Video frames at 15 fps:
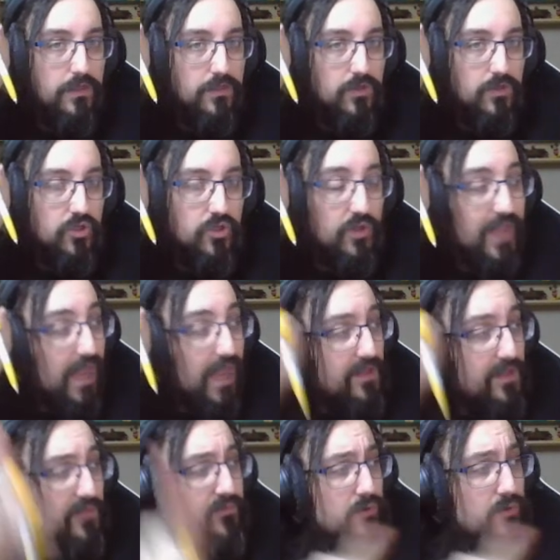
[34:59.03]
J'en ai rien
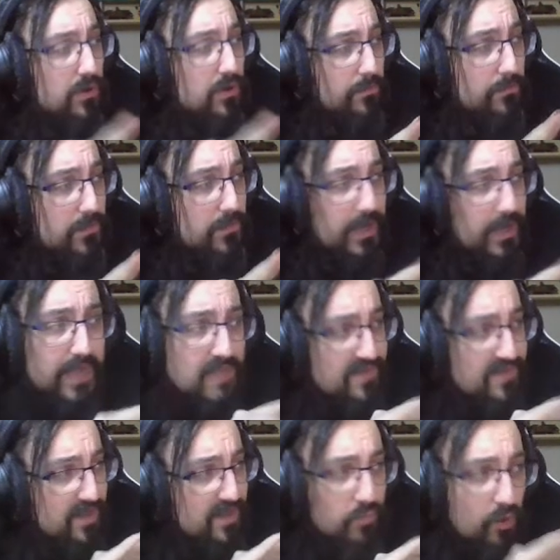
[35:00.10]
à foutre. La carte
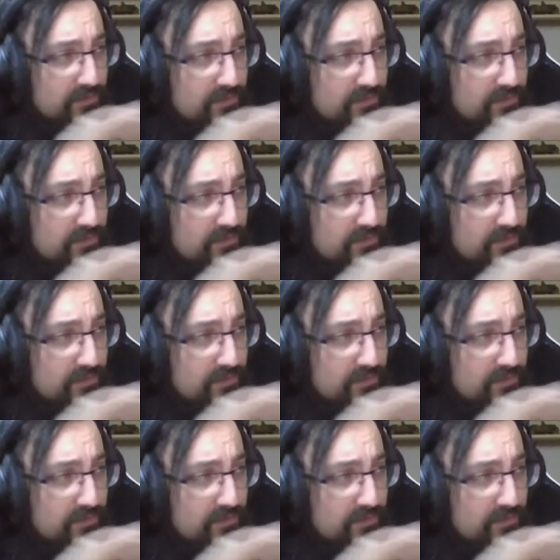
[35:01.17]
va être moins